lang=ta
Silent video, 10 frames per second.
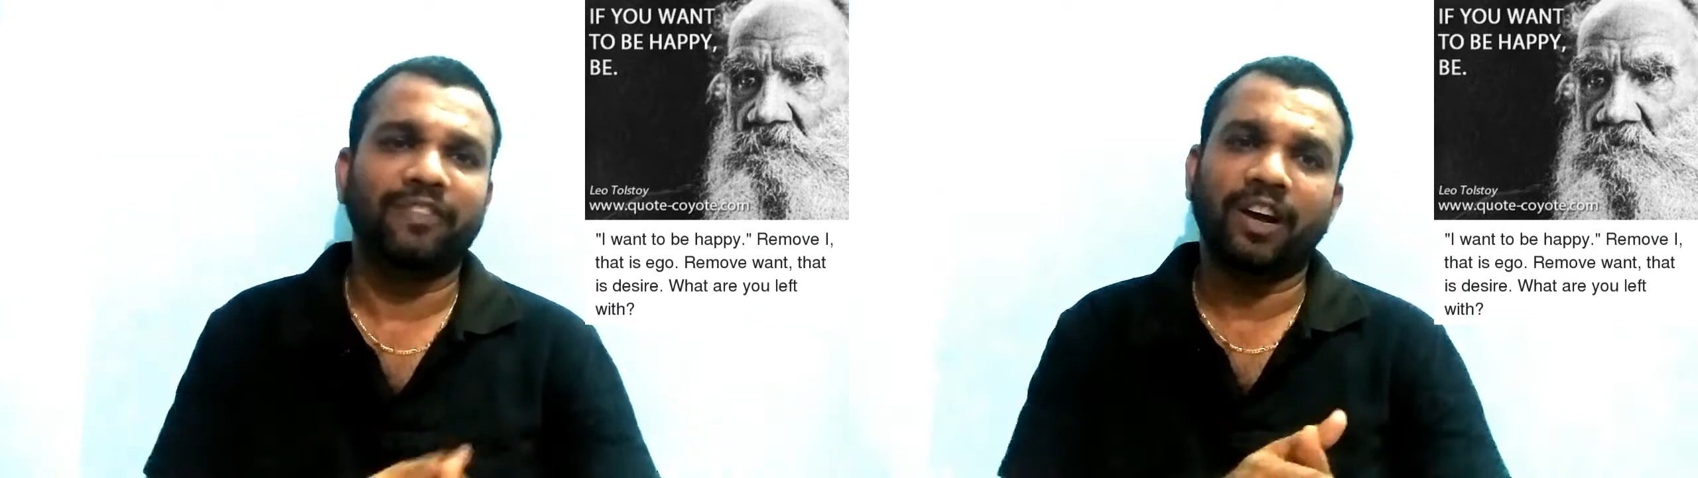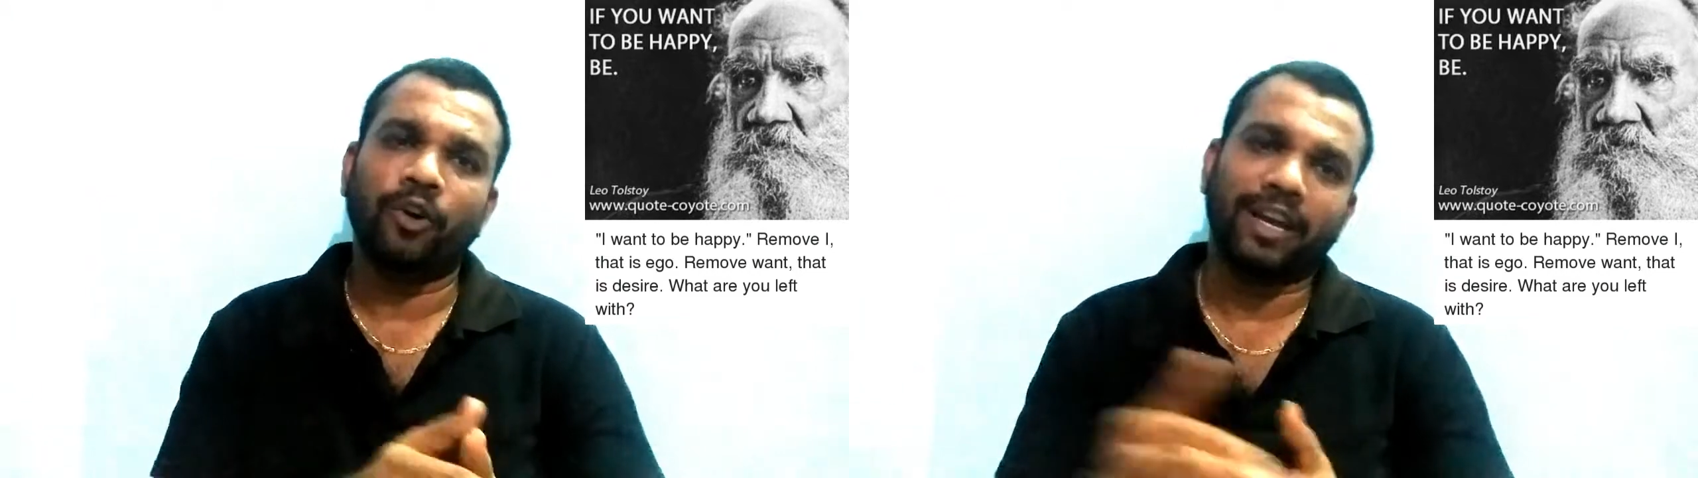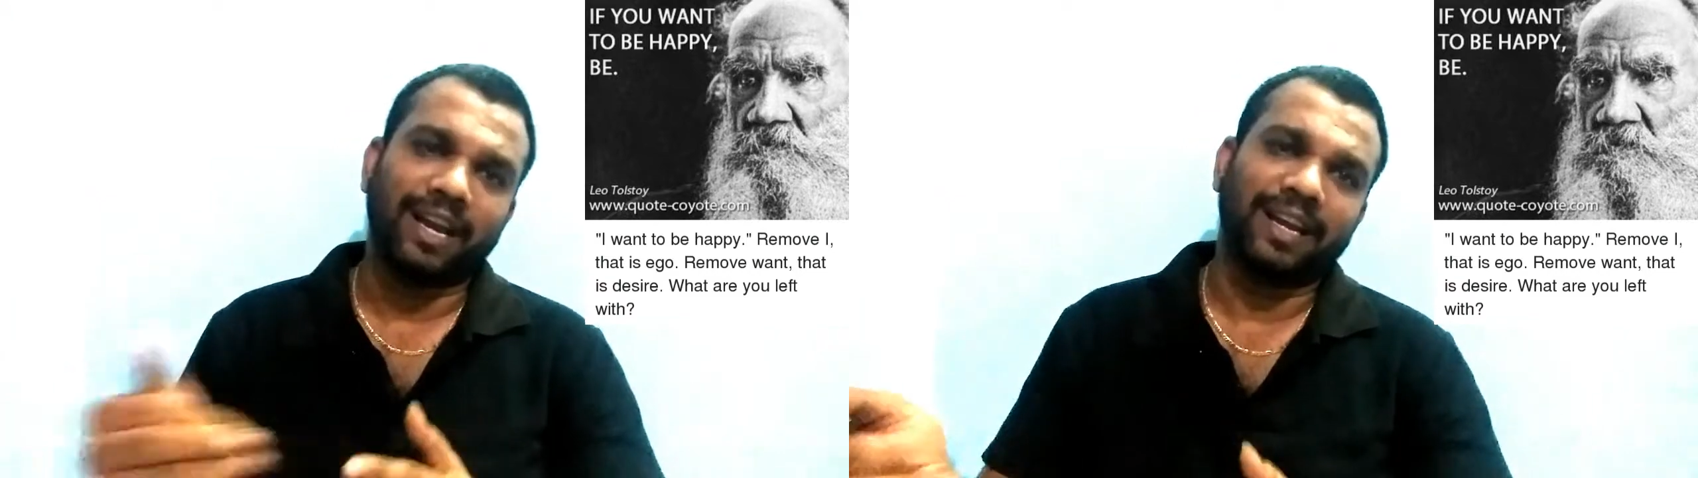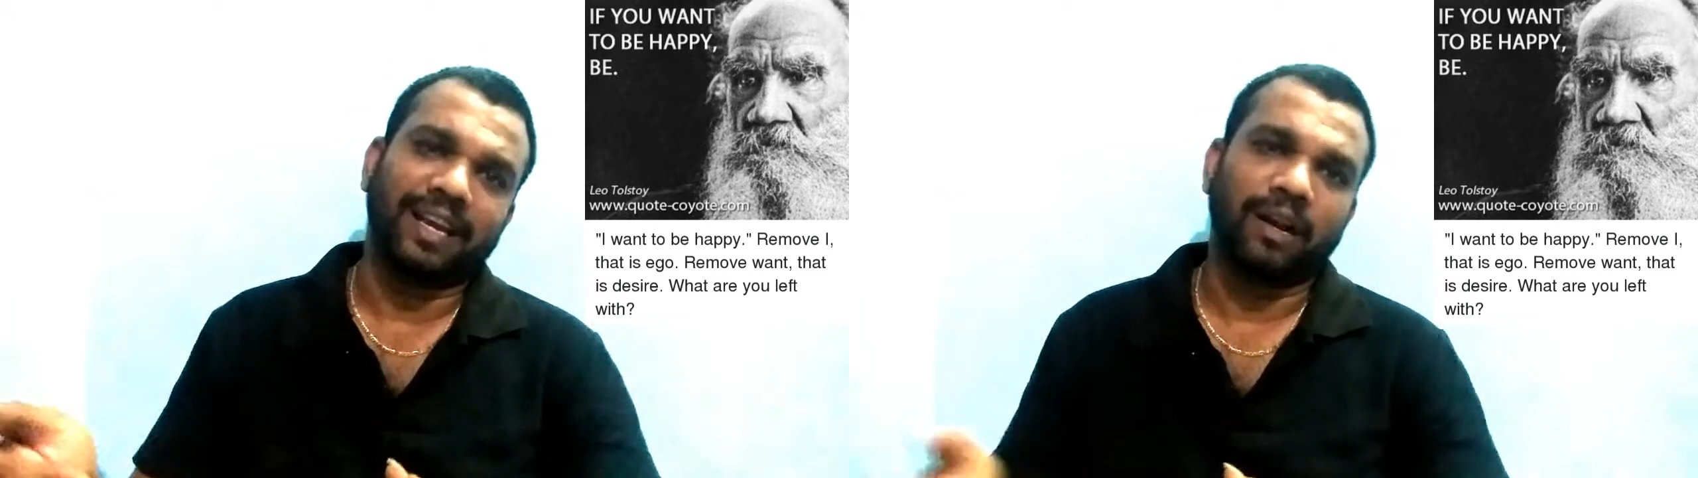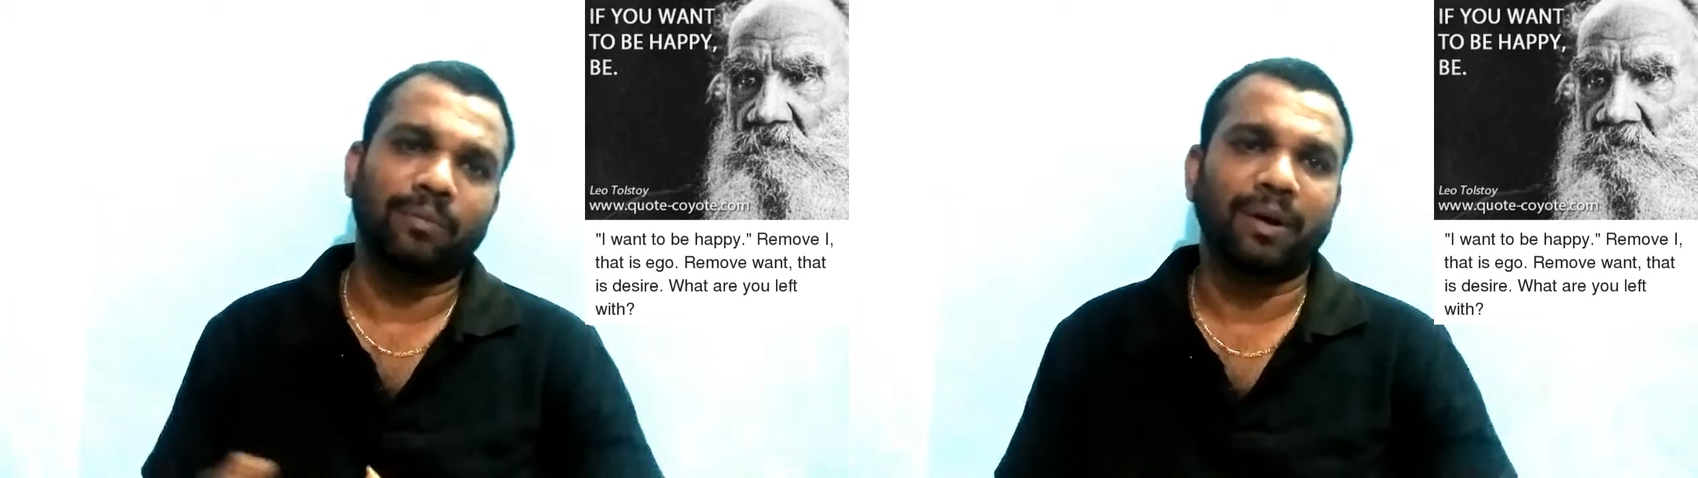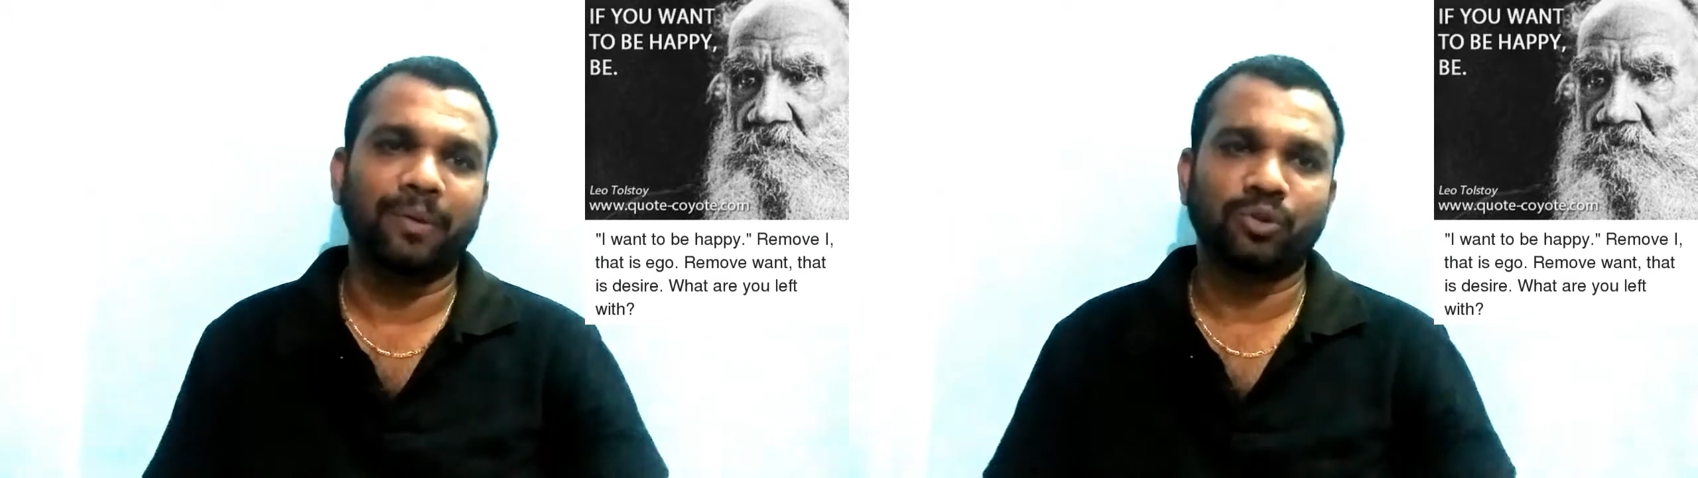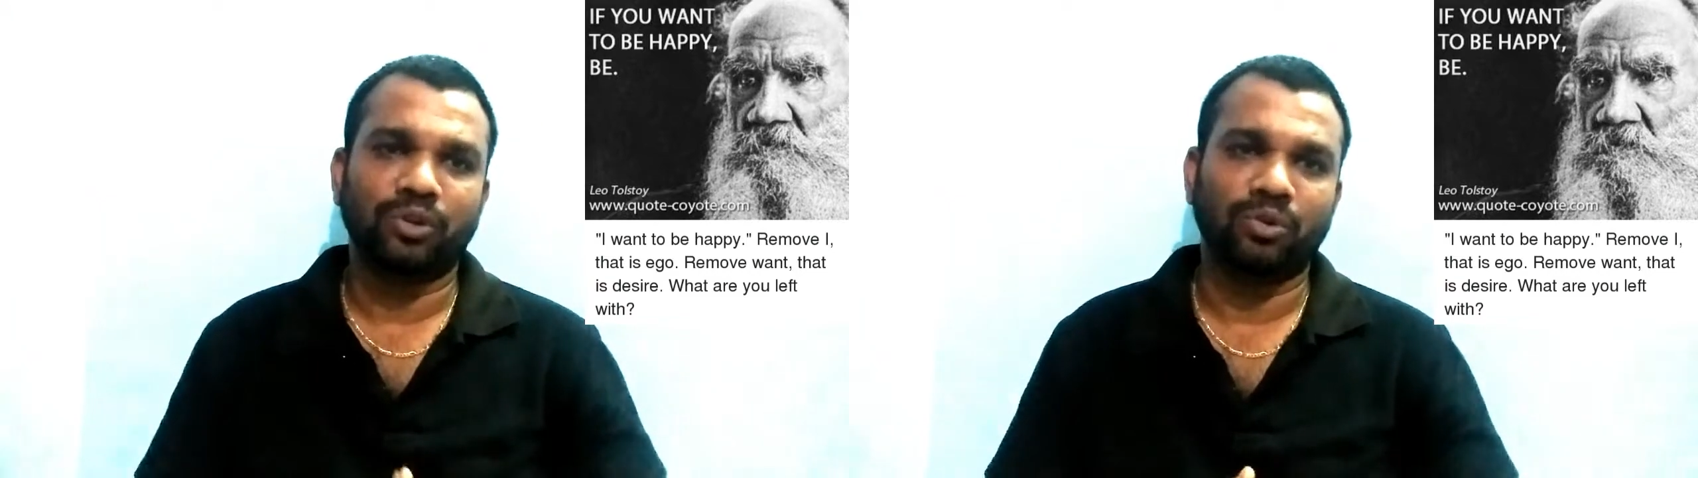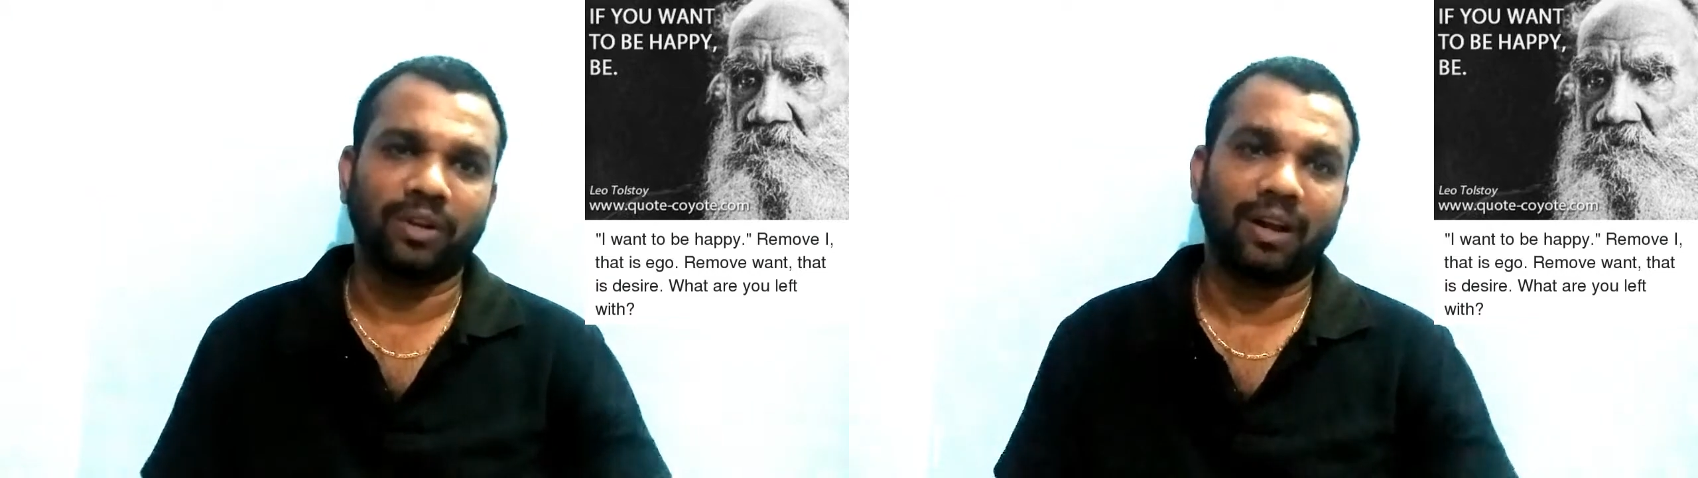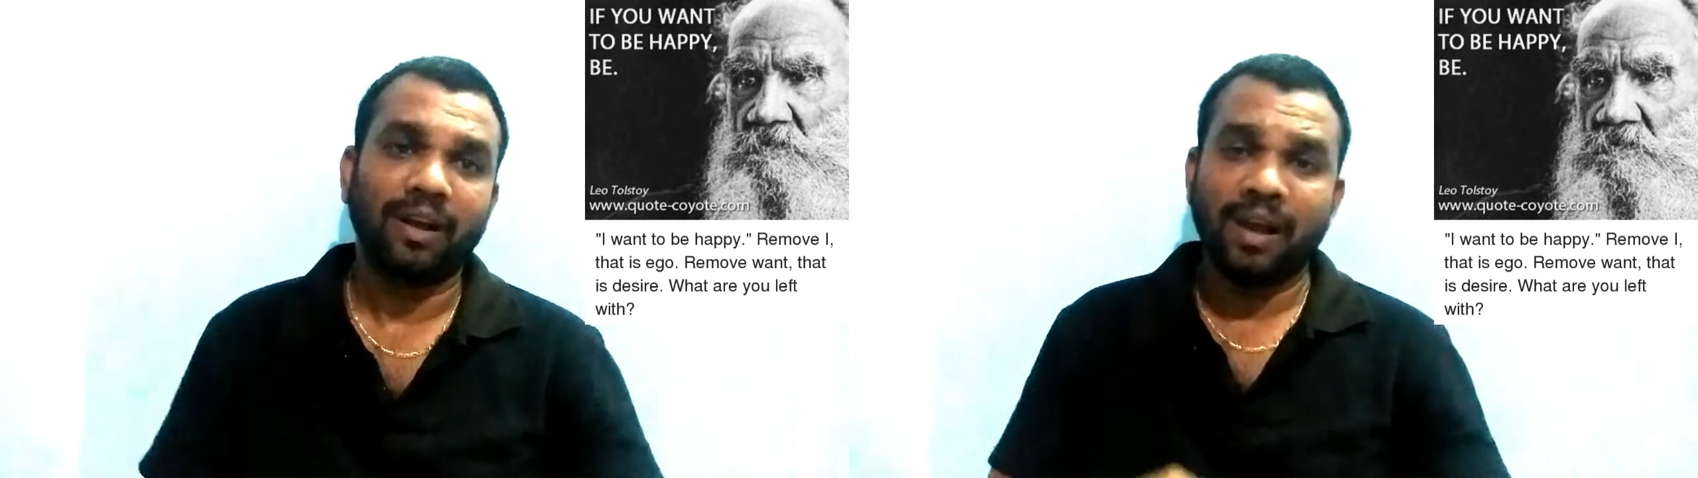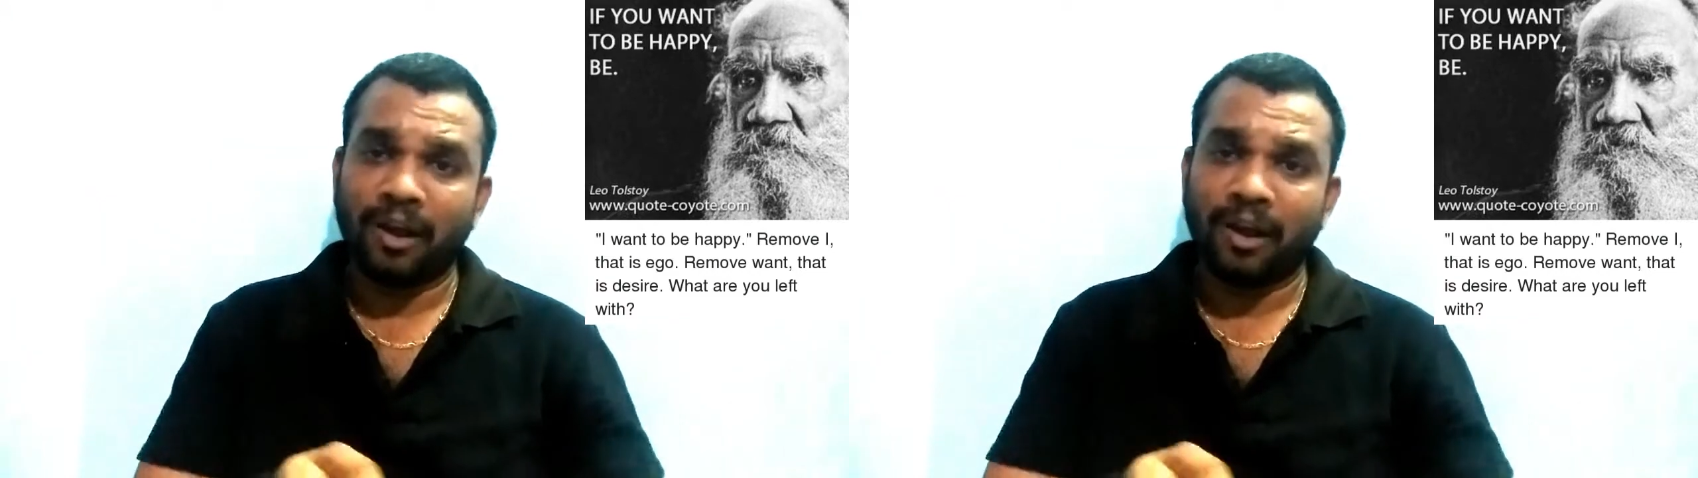வே ஓகே நீ கிளம்பு அப்படின்னு சொல்லி சொல்லிடுறான்